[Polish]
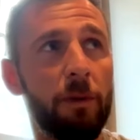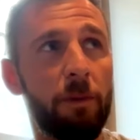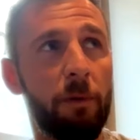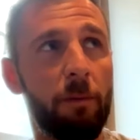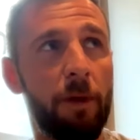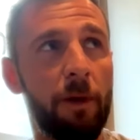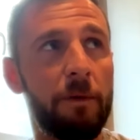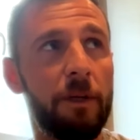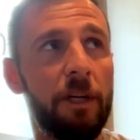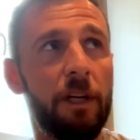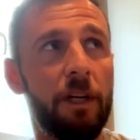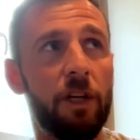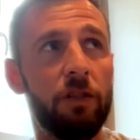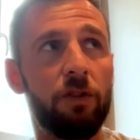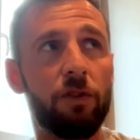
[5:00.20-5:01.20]
problemy.
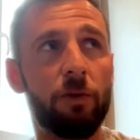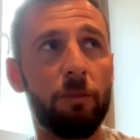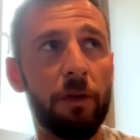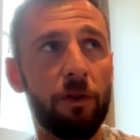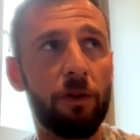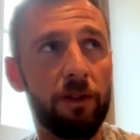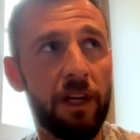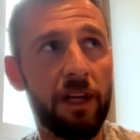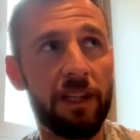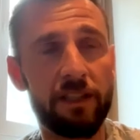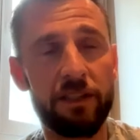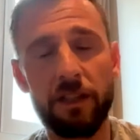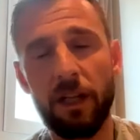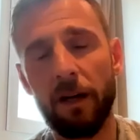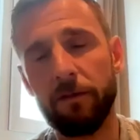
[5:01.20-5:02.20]
To dopiero teraz,
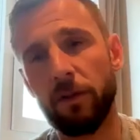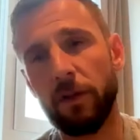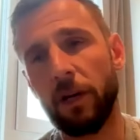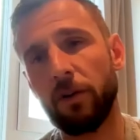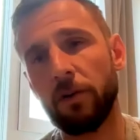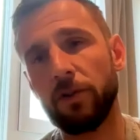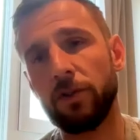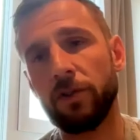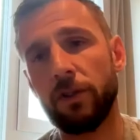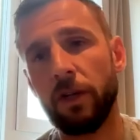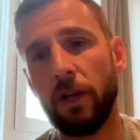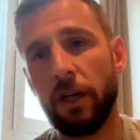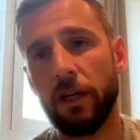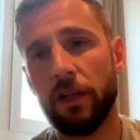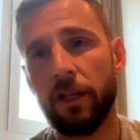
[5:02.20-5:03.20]
niedawno jakoś,
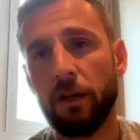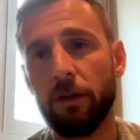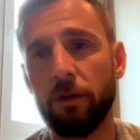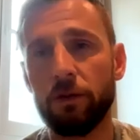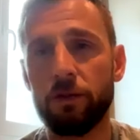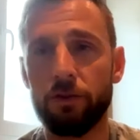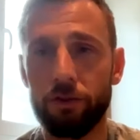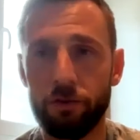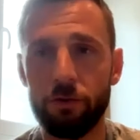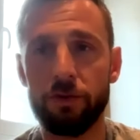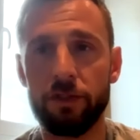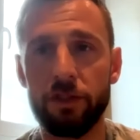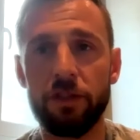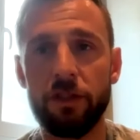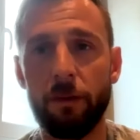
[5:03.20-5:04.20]
jakoś już
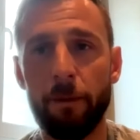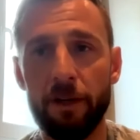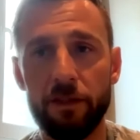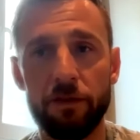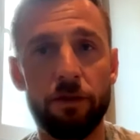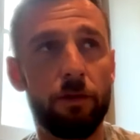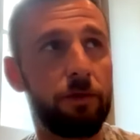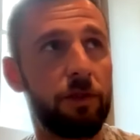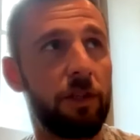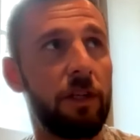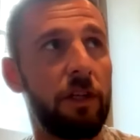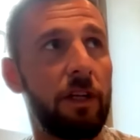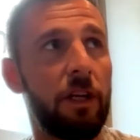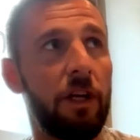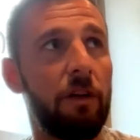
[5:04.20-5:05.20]
zaczyna bardzo dobrze
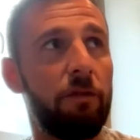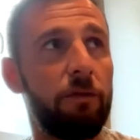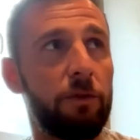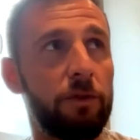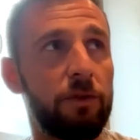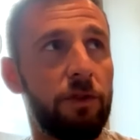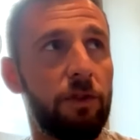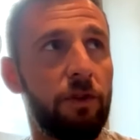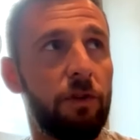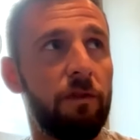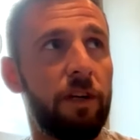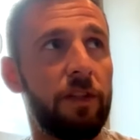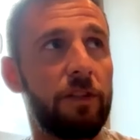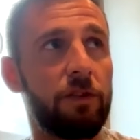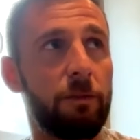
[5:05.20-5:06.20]

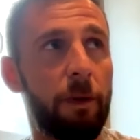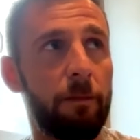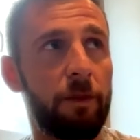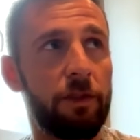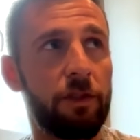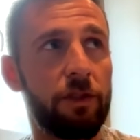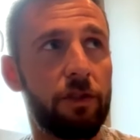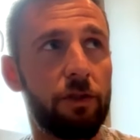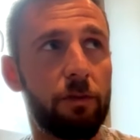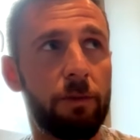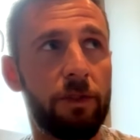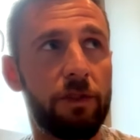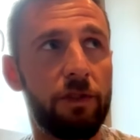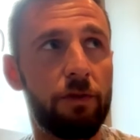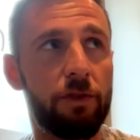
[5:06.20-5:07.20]
funkcjonować. No mam nadzieję, że to
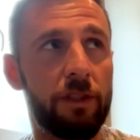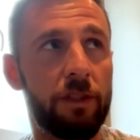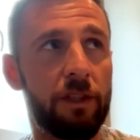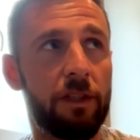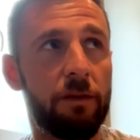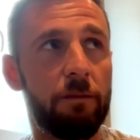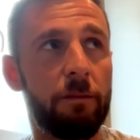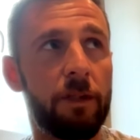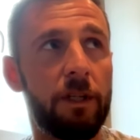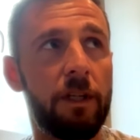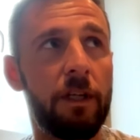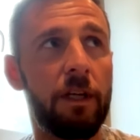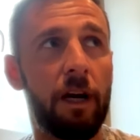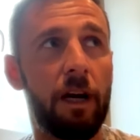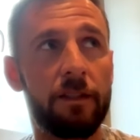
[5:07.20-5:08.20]
będzie już na takim
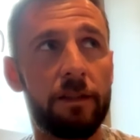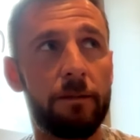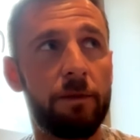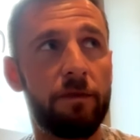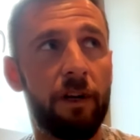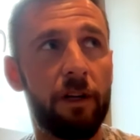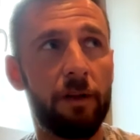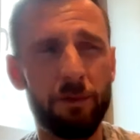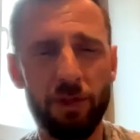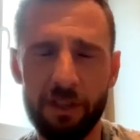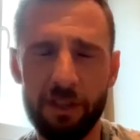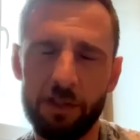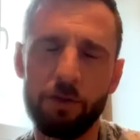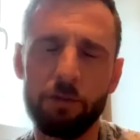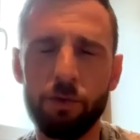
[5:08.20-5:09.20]
akceptowalnym,
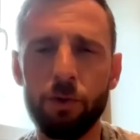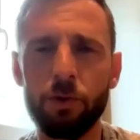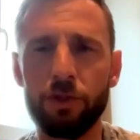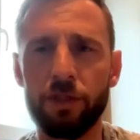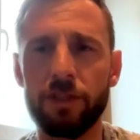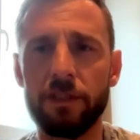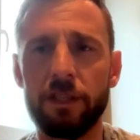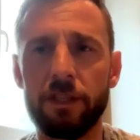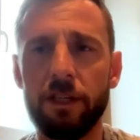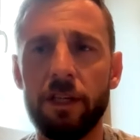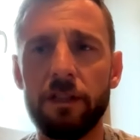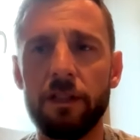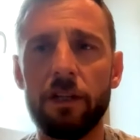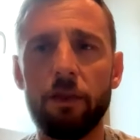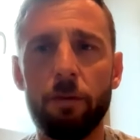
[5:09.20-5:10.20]
zresztą już jest, na, na,
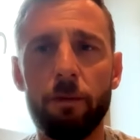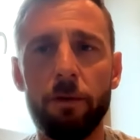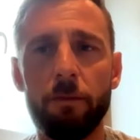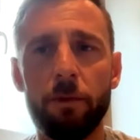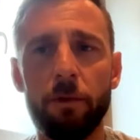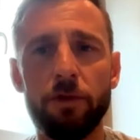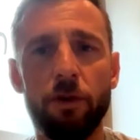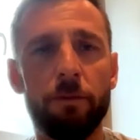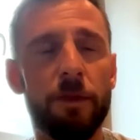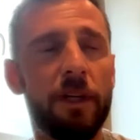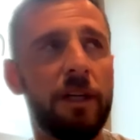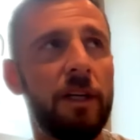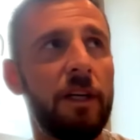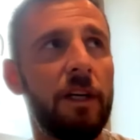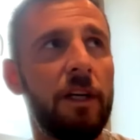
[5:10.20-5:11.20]
na dobrym
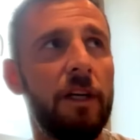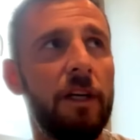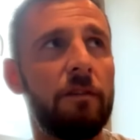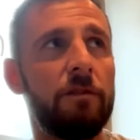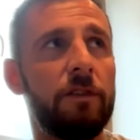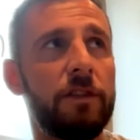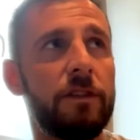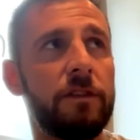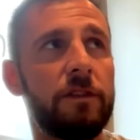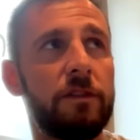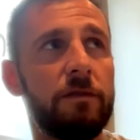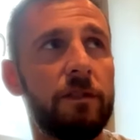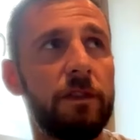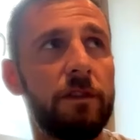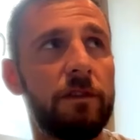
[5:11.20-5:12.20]
poziomie. Więc,
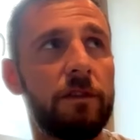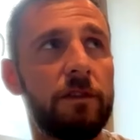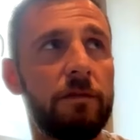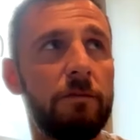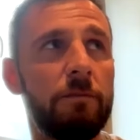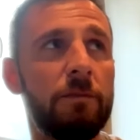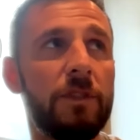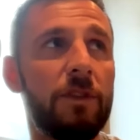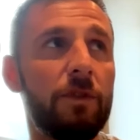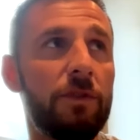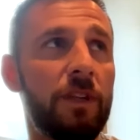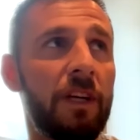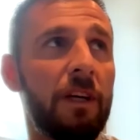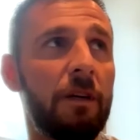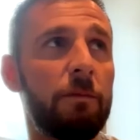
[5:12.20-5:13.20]
więc no
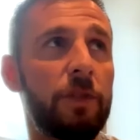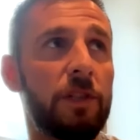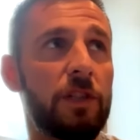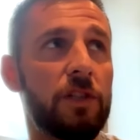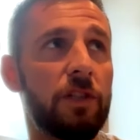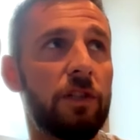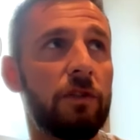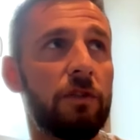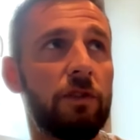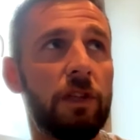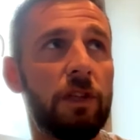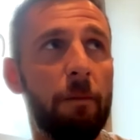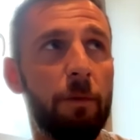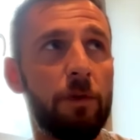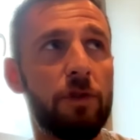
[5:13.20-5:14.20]
nie, myślę, że
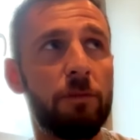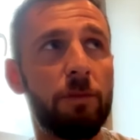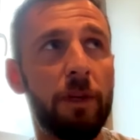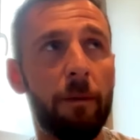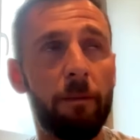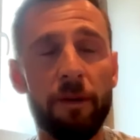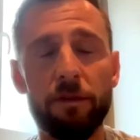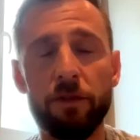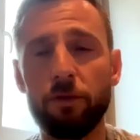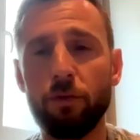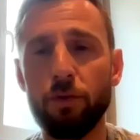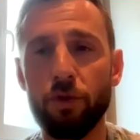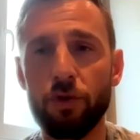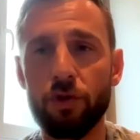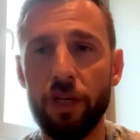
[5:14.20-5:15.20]
ja potrzebuję naprawdę
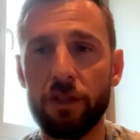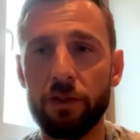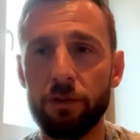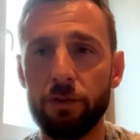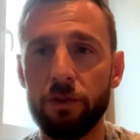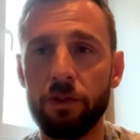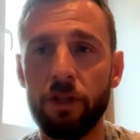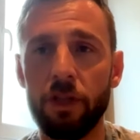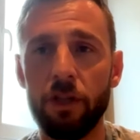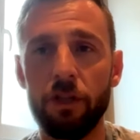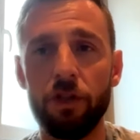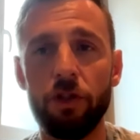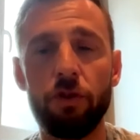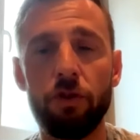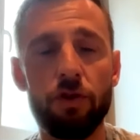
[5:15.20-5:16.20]
dużo czasu i,
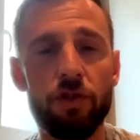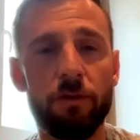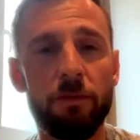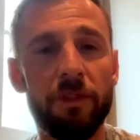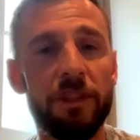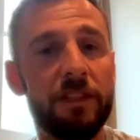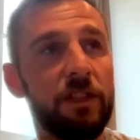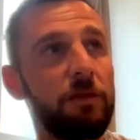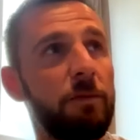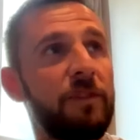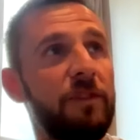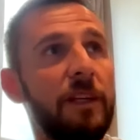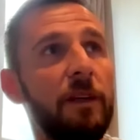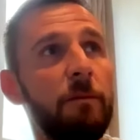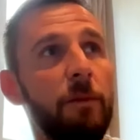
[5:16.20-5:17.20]
i to, że my jesteśmy w
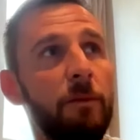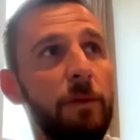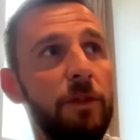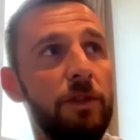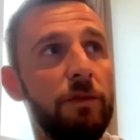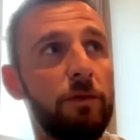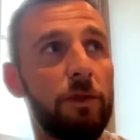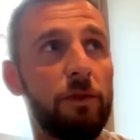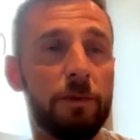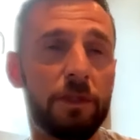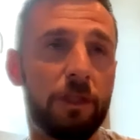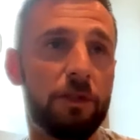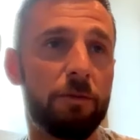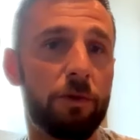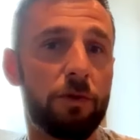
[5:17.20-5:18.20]
takim momencie, w którym
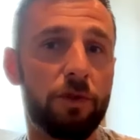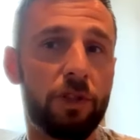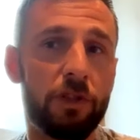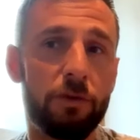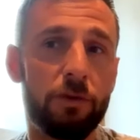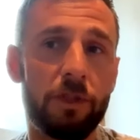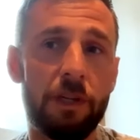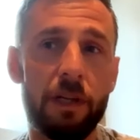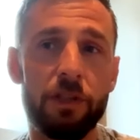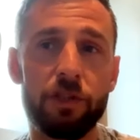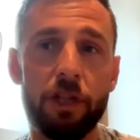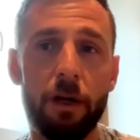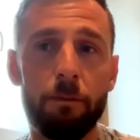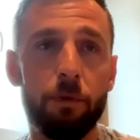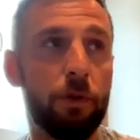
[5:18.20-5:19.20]
jesteśmy, to szacunek dla
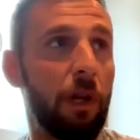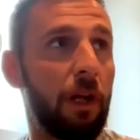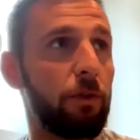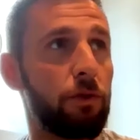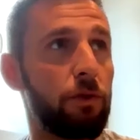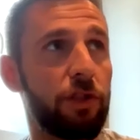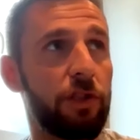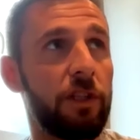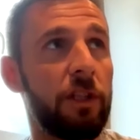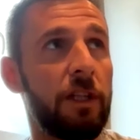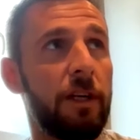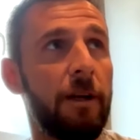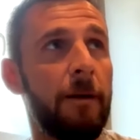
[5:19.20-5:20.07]
sztabu, dla drużyny,